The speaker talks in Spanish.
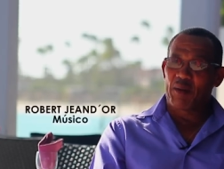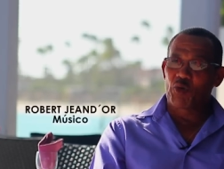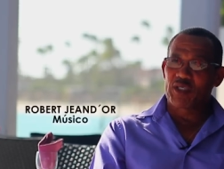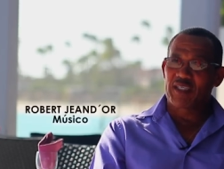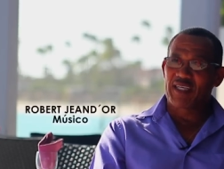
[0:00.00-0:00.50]

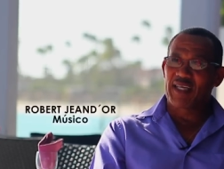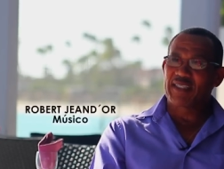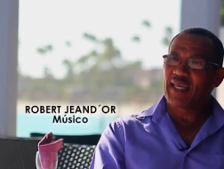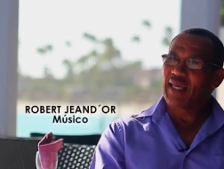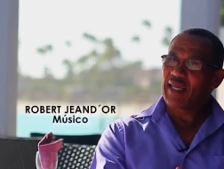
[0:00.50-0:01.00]
vamos a decir,
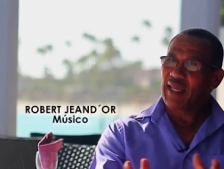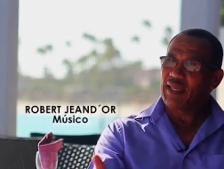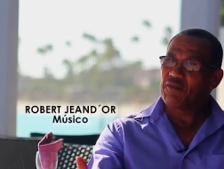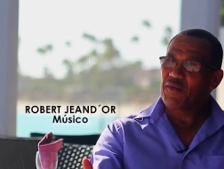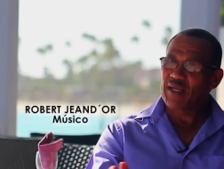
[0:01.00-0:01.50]
desde
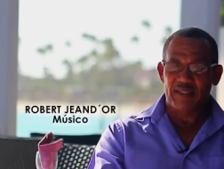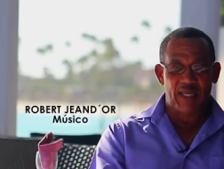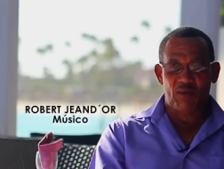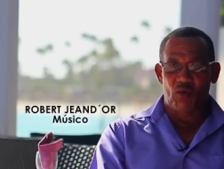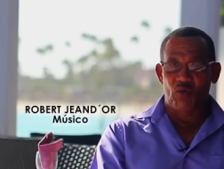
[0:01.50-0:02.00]

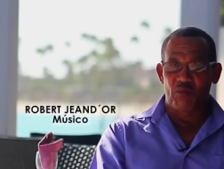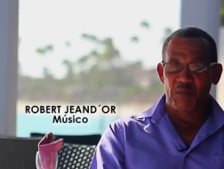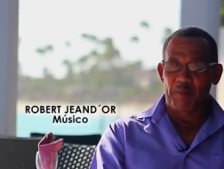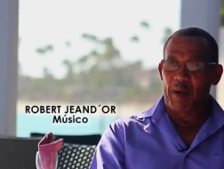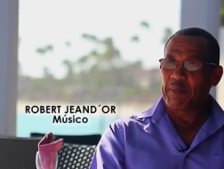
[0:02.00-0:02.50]
infancia con
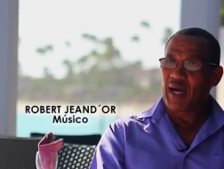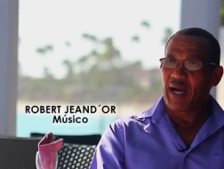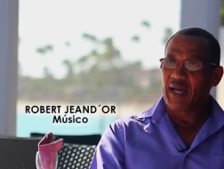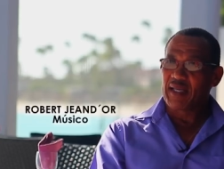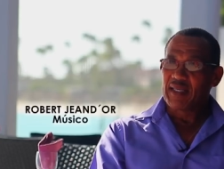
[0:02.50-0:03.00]
mi
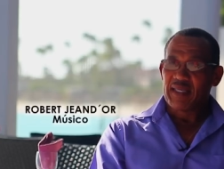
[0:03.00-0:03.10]
papá